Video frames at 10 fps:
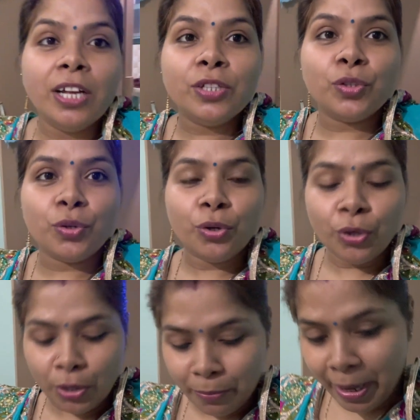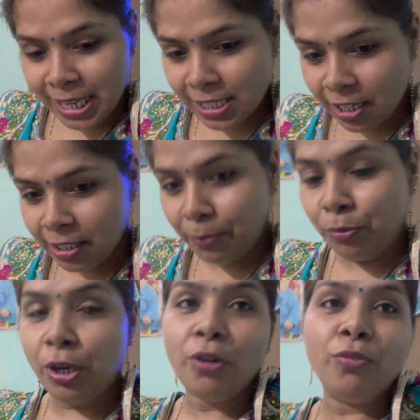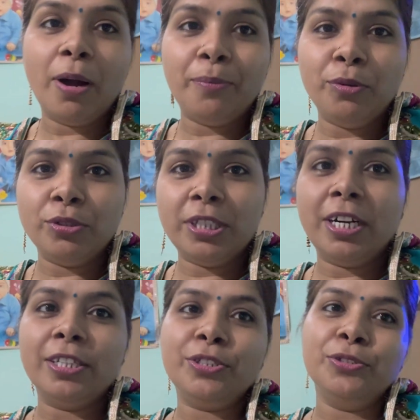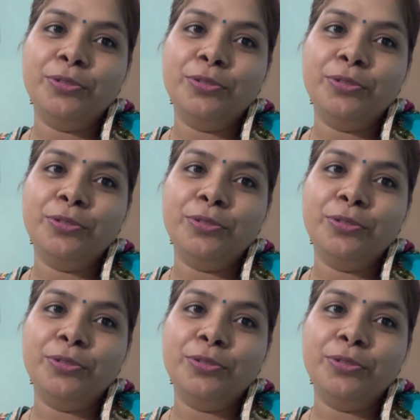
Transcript: तो मैं इसका ना पूरा लुक आप लोग को दिखाती